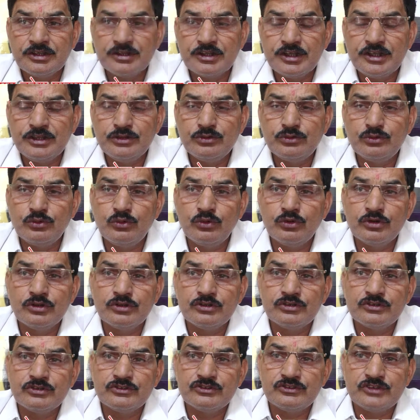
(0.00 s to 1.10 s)
कहीं दूर
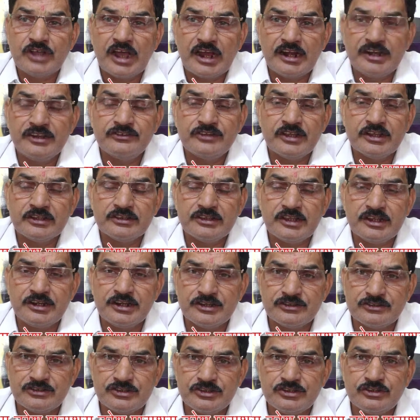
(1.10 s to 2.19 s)
जा नहीं सकते
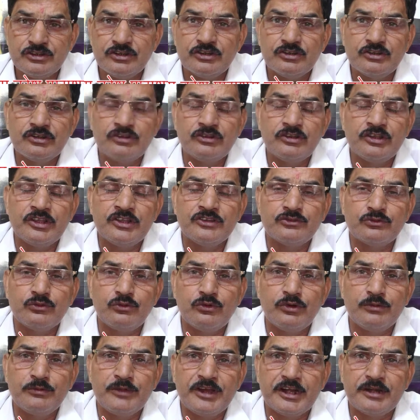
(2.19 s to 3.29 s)
नज़दीक के
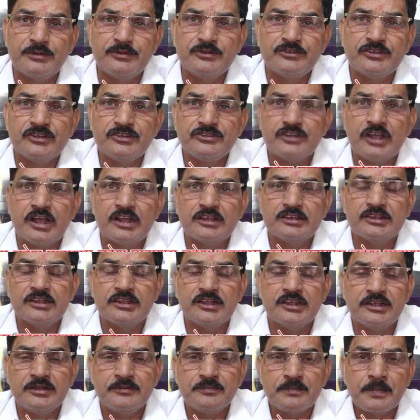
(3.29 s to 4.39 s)
स्कूल में एडमिशन चाहते
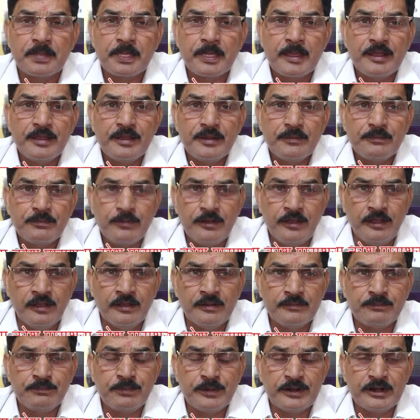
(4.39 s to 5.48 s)

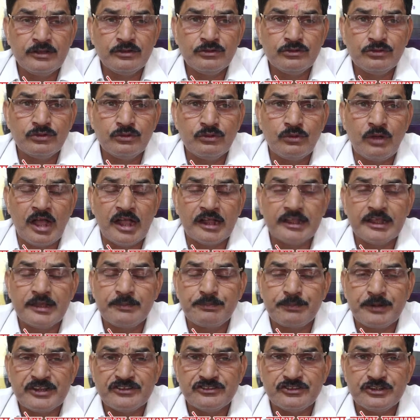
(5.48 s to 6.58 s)
हैं परंतु वहाँ के
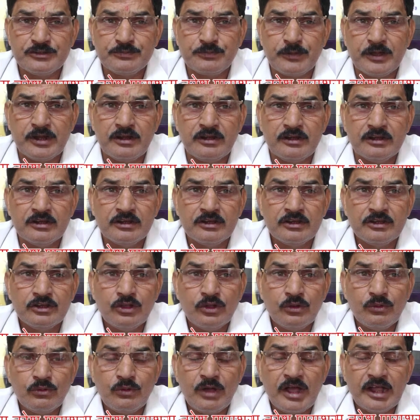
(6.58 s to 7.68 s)
प्रिंसिपल
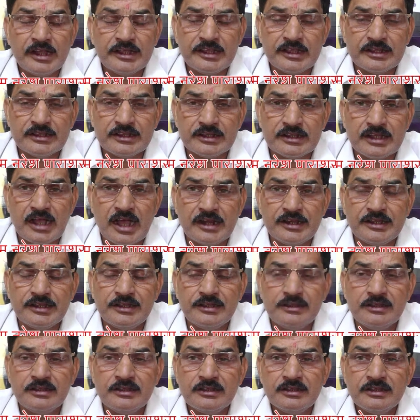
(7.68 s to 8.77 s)
वहाँ के अधिकारी
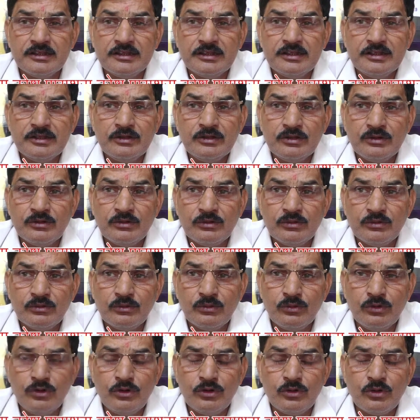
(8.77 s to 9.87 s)

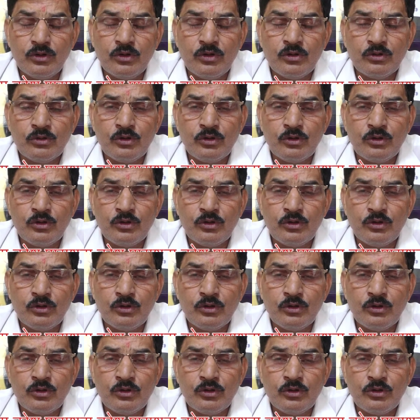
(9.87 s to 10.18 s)
उन लोगों